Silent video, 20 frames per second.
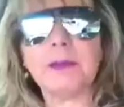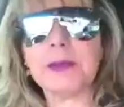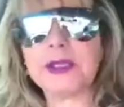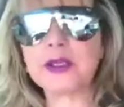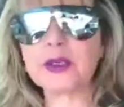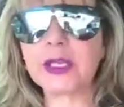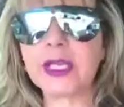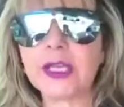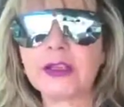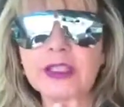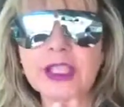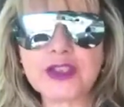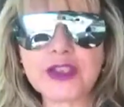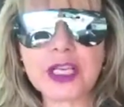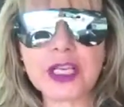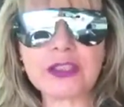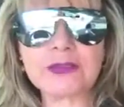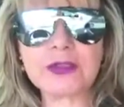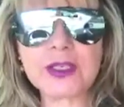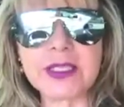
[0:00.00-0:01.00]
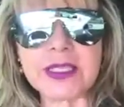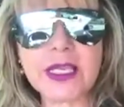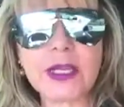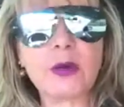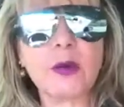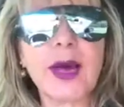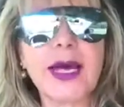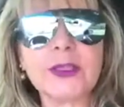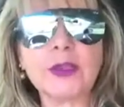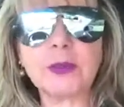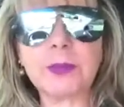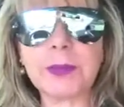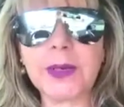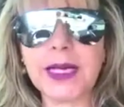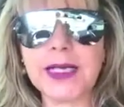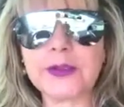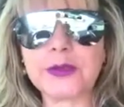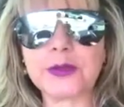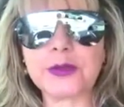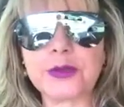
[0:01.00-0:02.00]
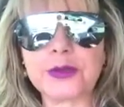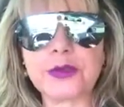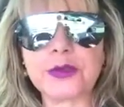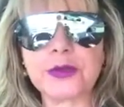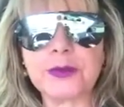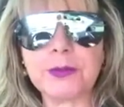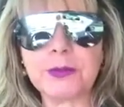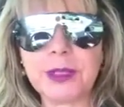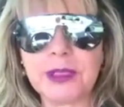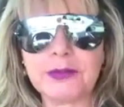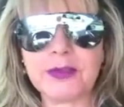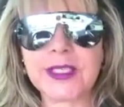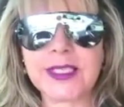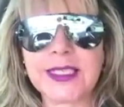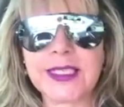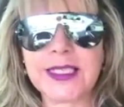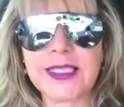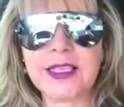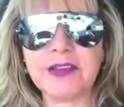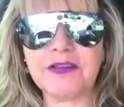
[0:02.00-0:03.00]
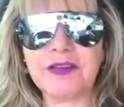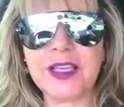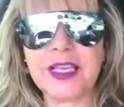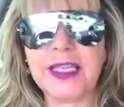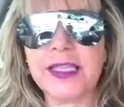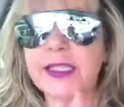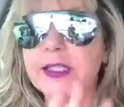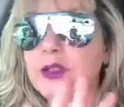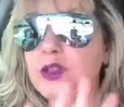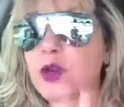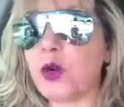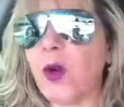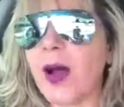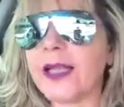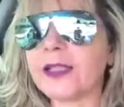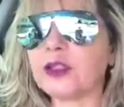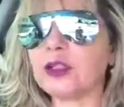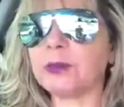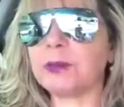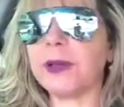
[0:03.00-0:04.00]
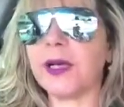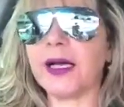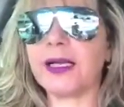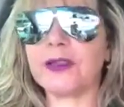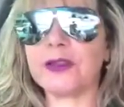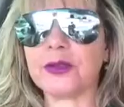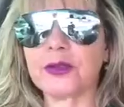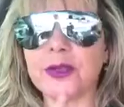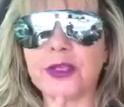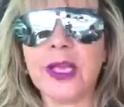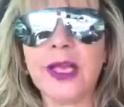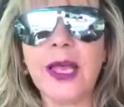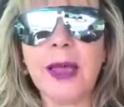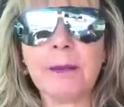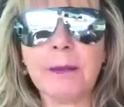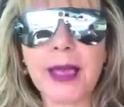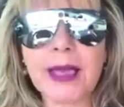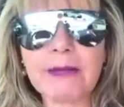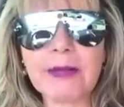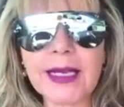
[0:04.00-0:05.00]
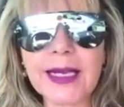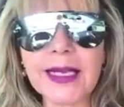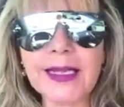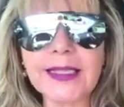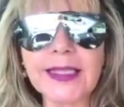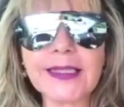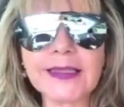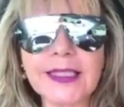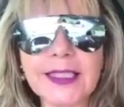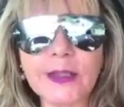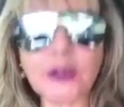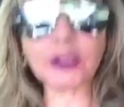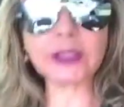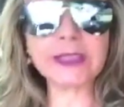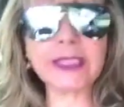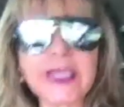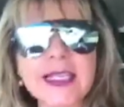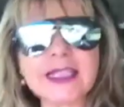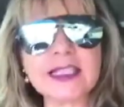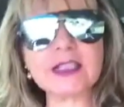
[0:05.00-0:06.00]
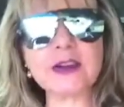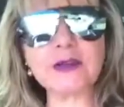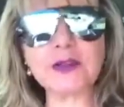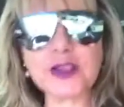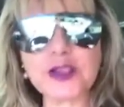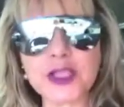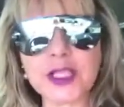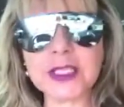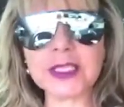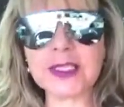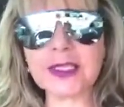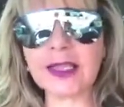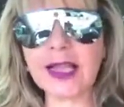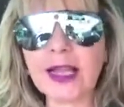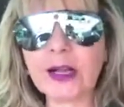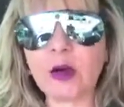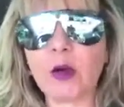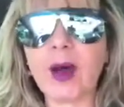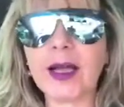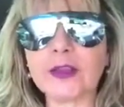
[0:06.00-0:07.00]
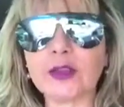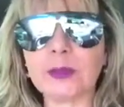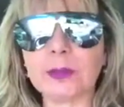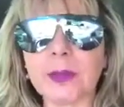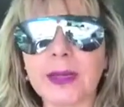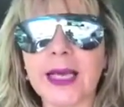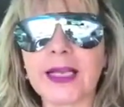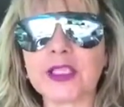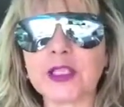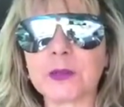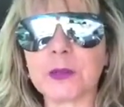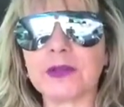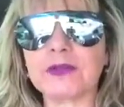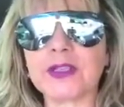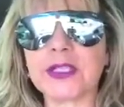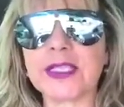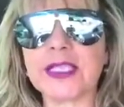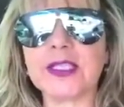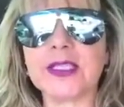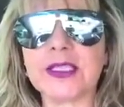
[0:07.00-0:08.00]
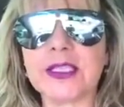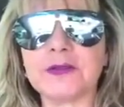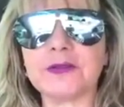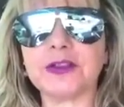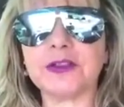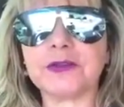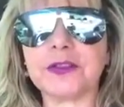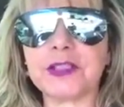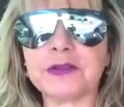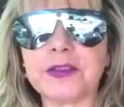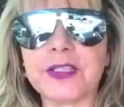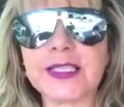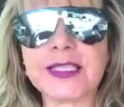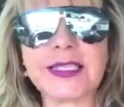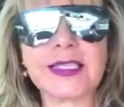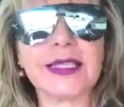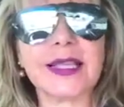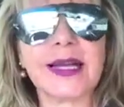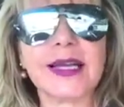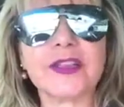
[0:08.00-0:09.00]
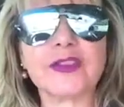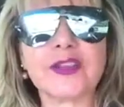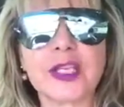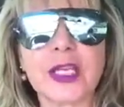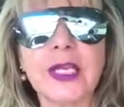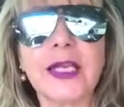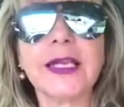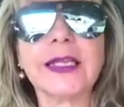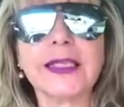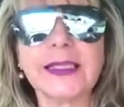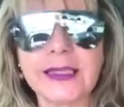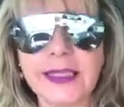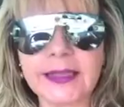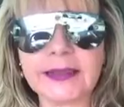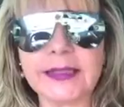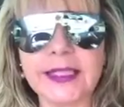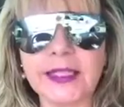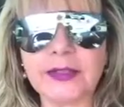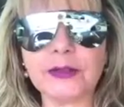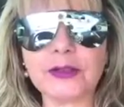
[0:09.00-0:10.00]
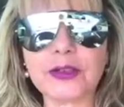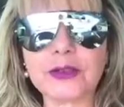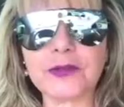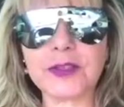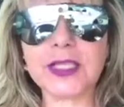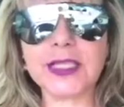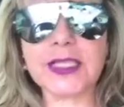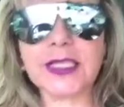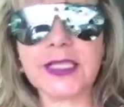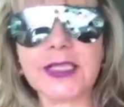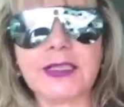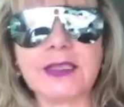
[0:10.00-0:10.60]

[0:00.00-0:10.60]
mas eu quero deixar com você quatro passos para você ser feliz. Quatro passos. Pega uma caneta, anota aí que eu vou te ensinar quatro passos para você desenvolver a felicidade que está tendo de você.